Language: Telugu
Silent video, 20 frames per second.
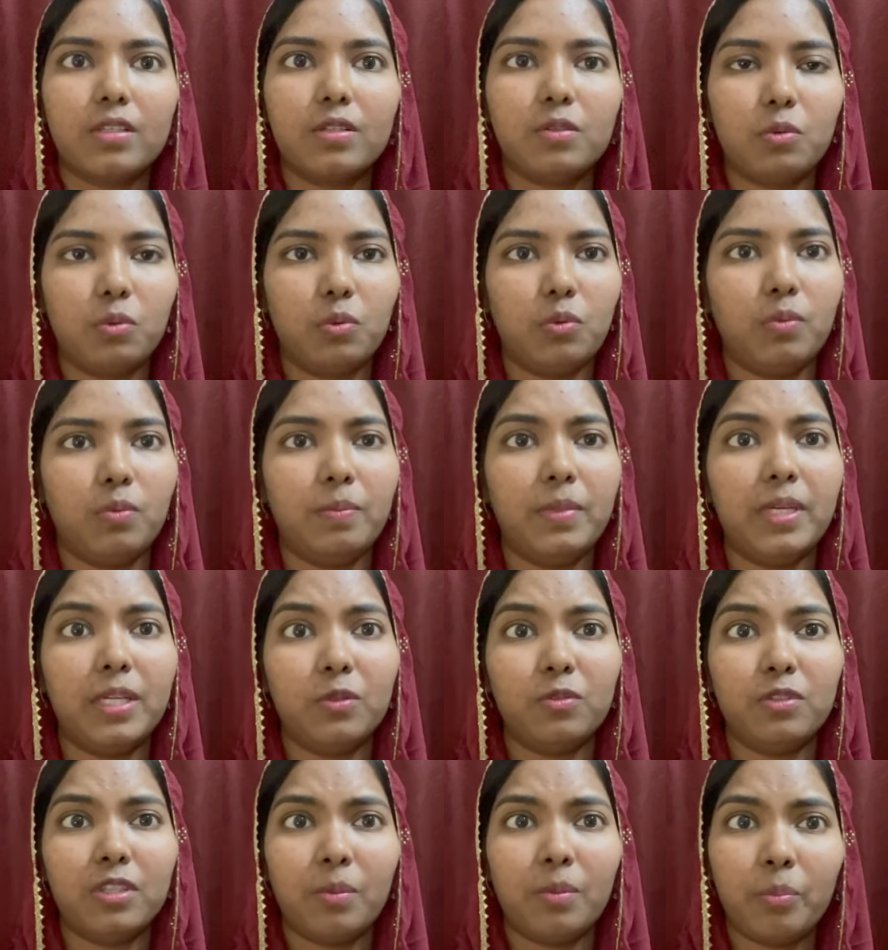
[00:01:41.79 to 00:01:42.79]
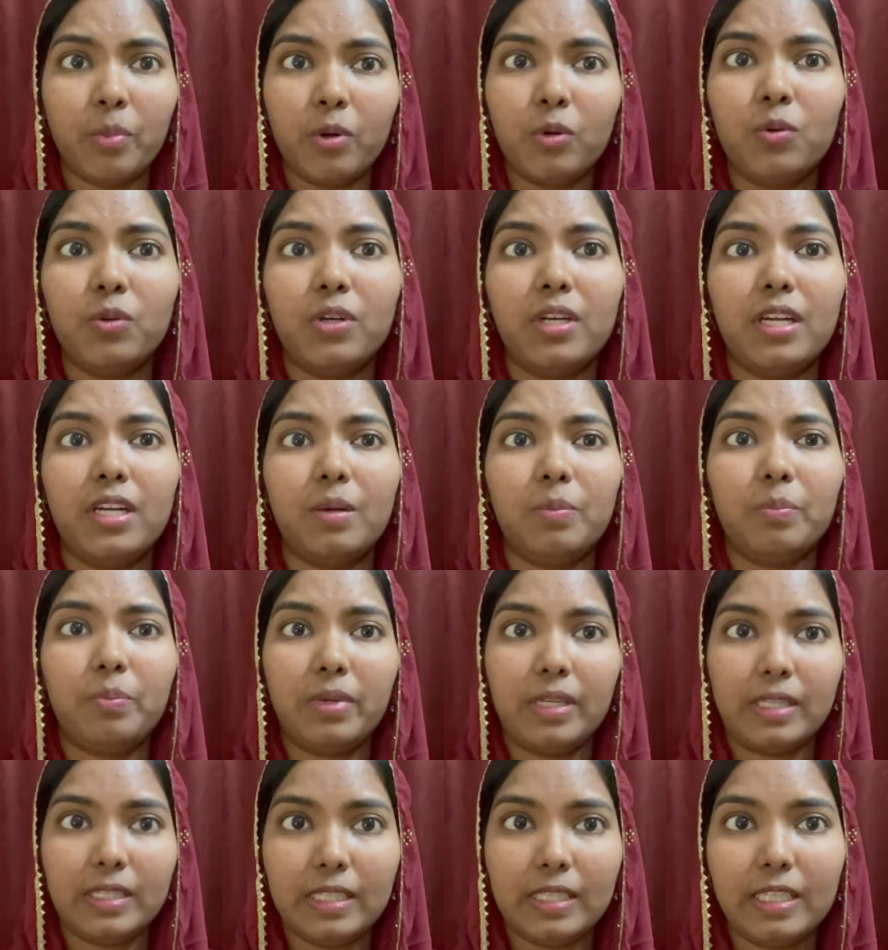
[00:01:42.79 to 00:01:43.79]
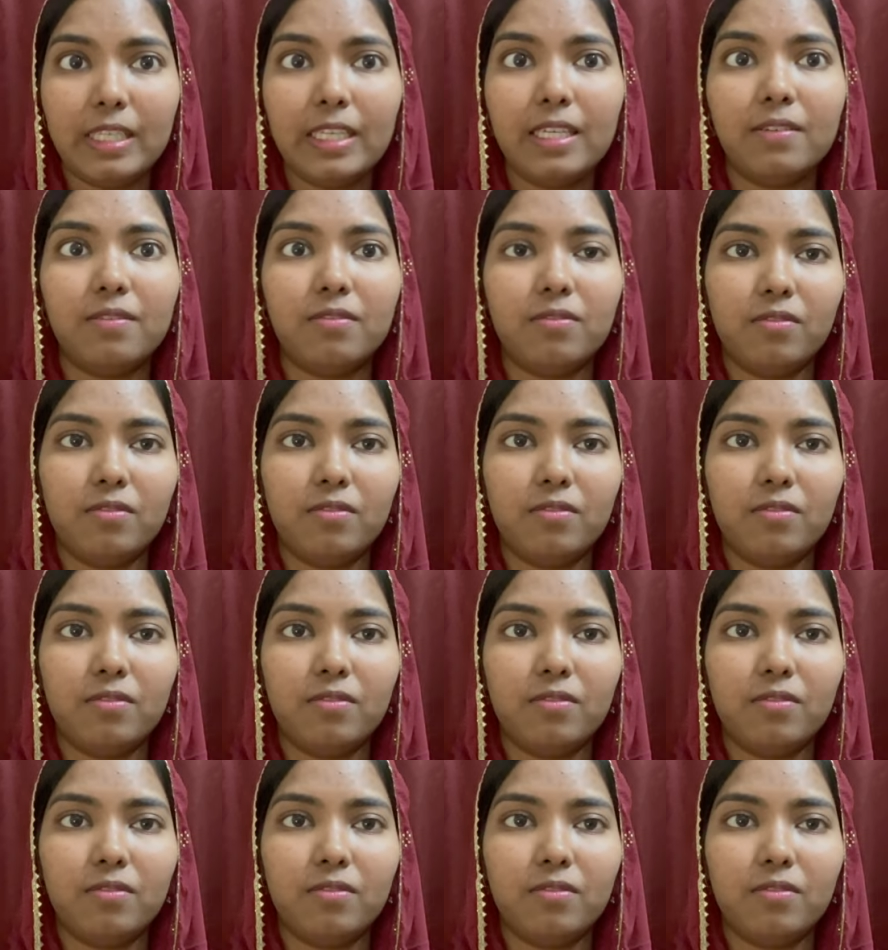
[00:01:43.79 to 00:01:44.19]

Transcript: సో మీరు తప్పకుండా ప్రతి